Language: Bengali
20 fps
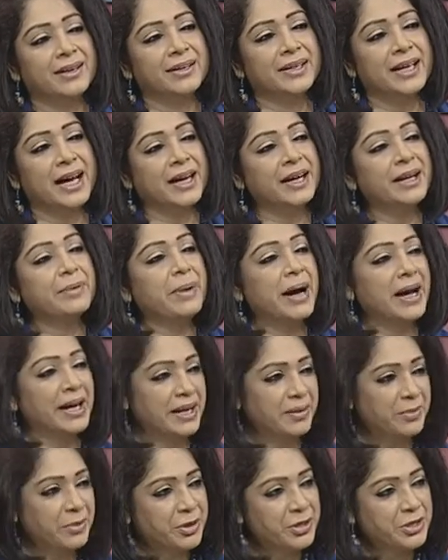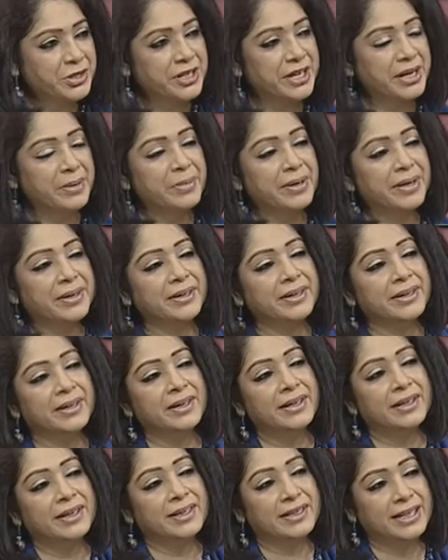ঢাকার বাংলা মোটরে আমার
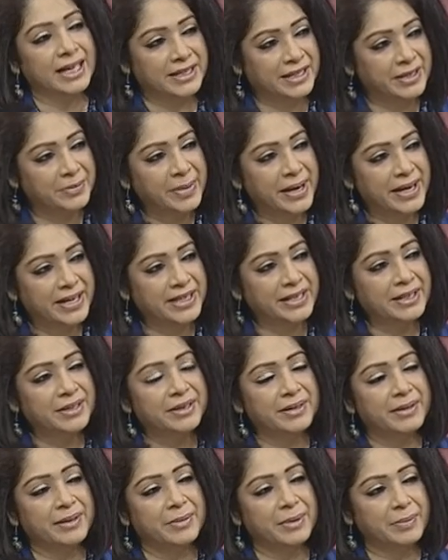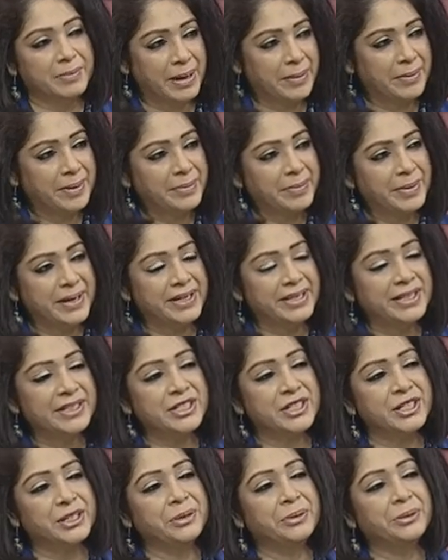দাদার বাড়ি আমার বাবার বাড়ি
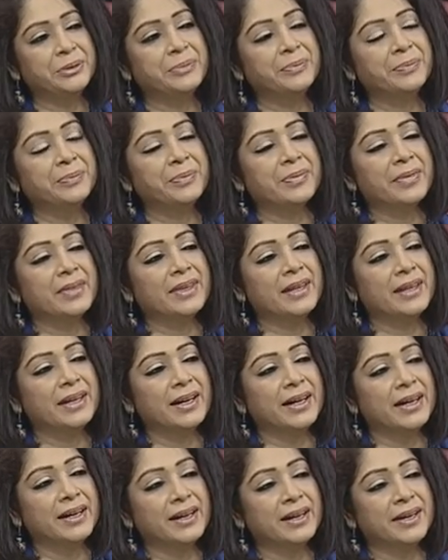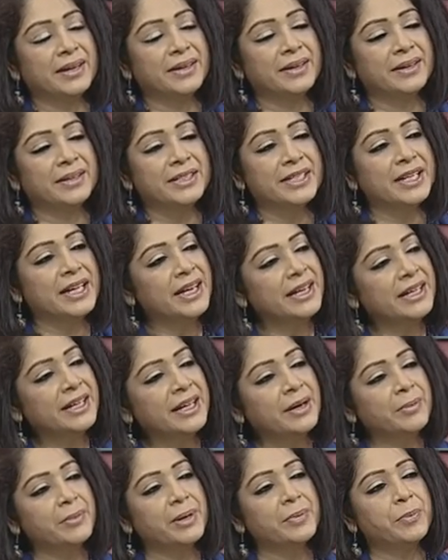ছিল সেখানে
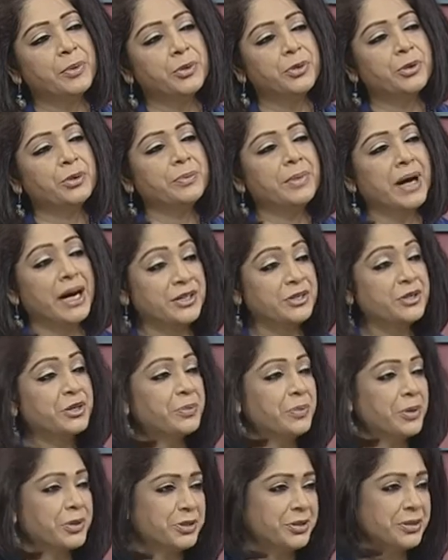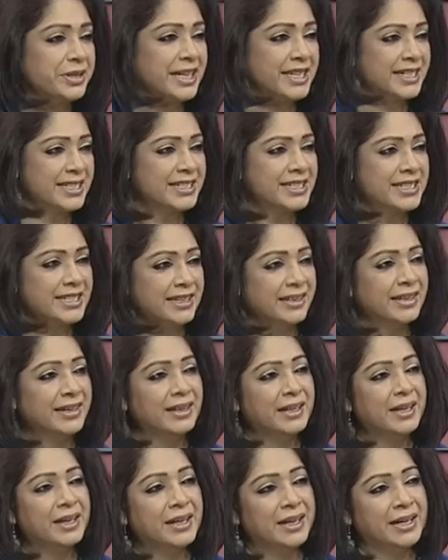আমার প্রথম আঠেরো বছর কেটেছে
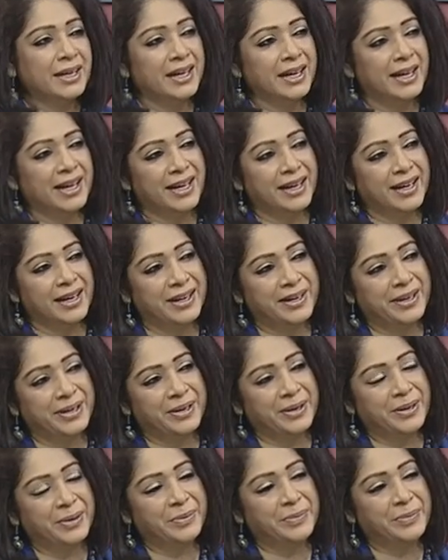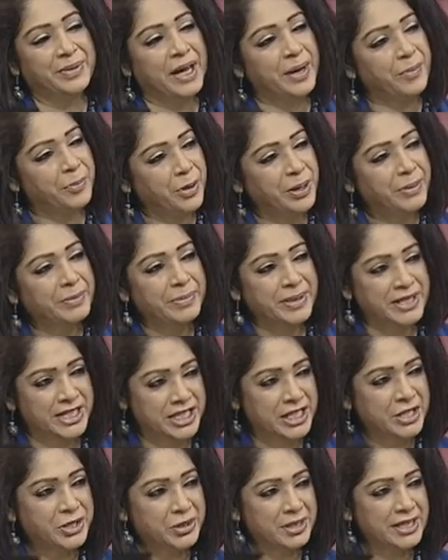অনেক দিন হ্যাঁ। তারপরে আমি
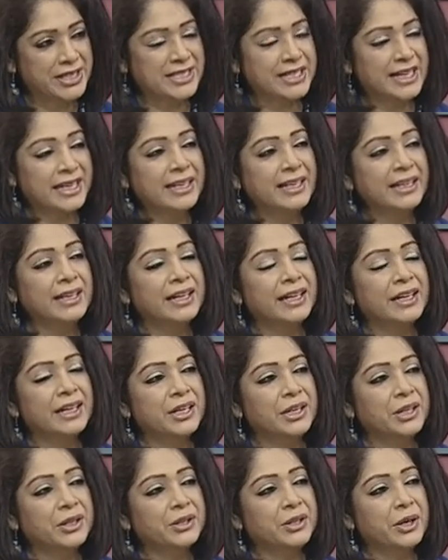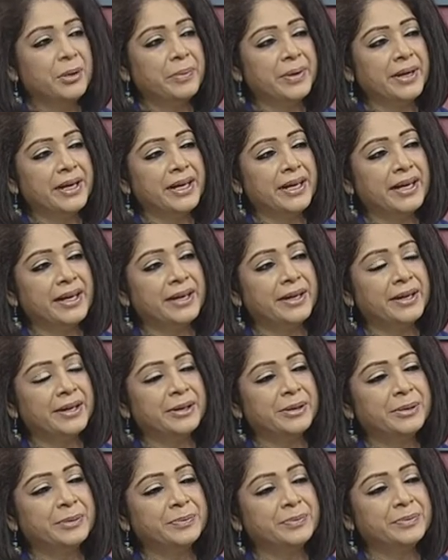বিদেশে চলে যাই তবে
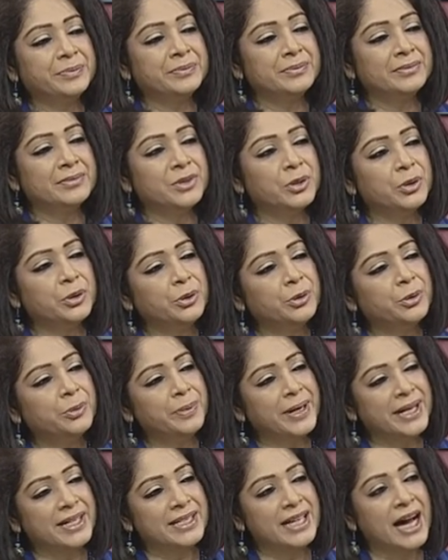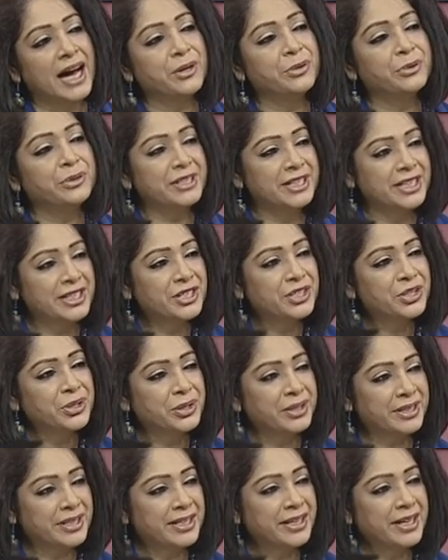খুব একটা আনন্দের
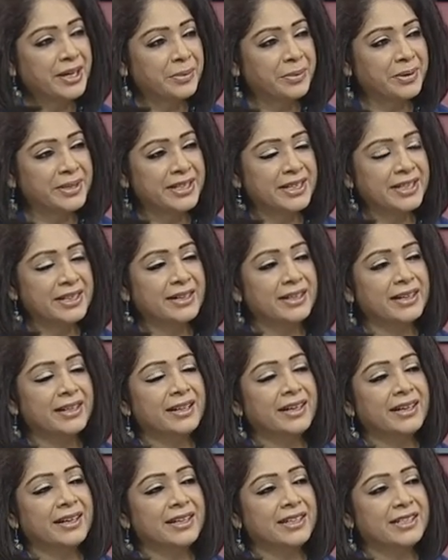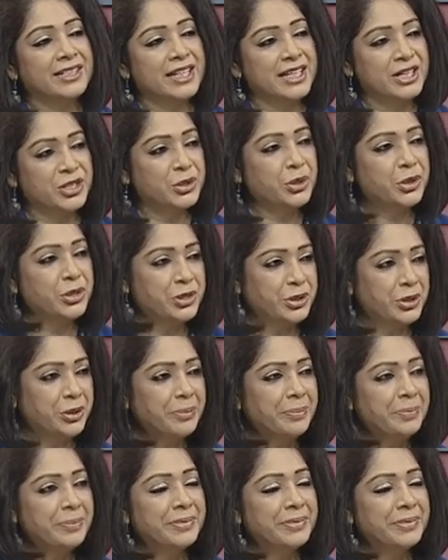সাথে আমাদের সেই শৈশব